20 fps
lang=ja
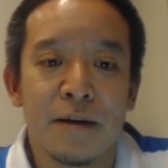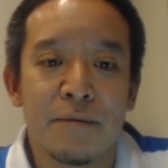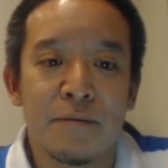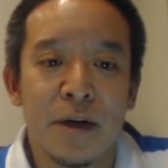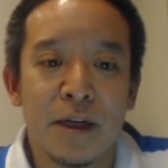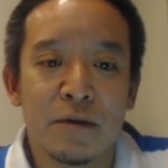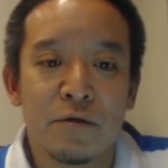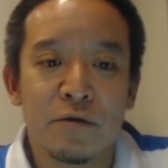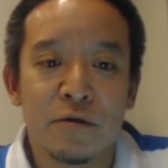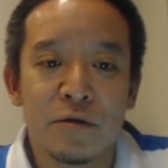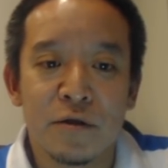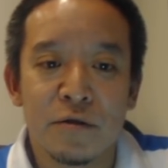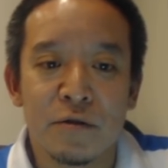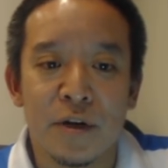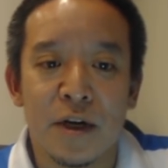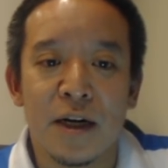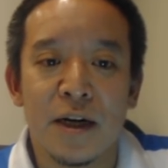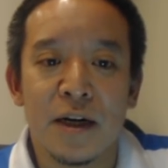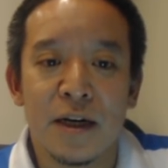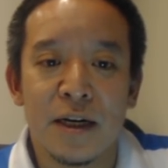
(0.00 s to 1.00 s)
まあ、あと、そ
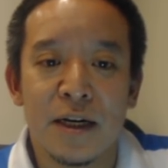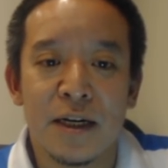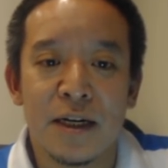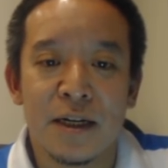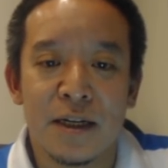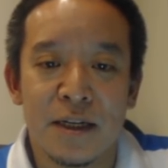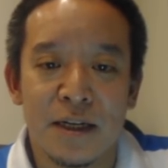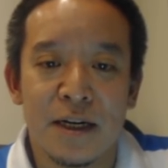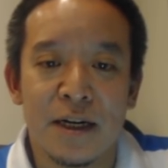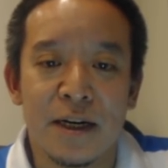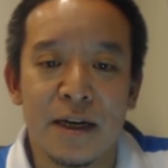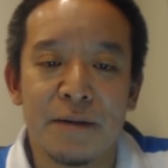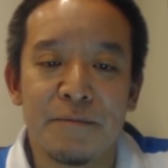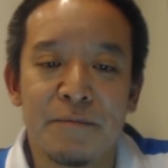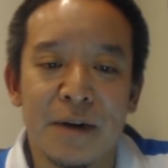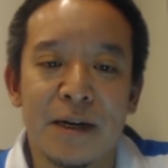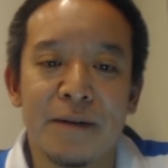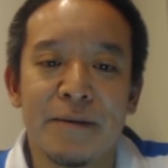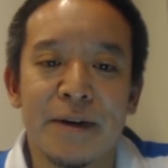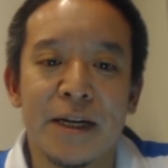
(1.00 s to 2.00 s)
うか、あはい、
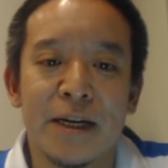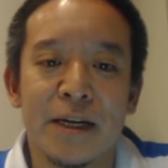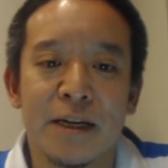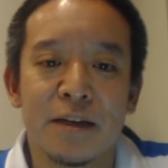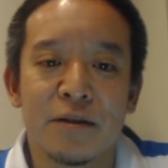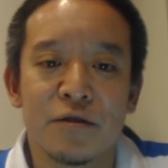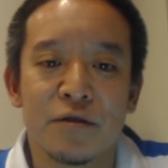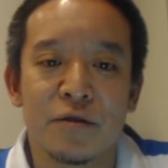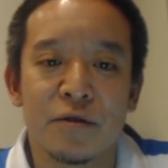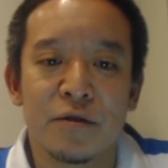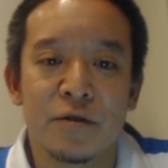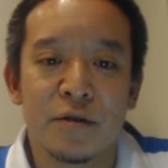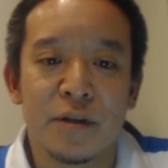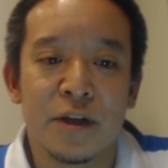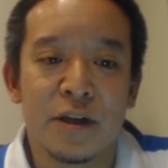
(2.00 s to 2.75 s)
まあ、いや、ちょっと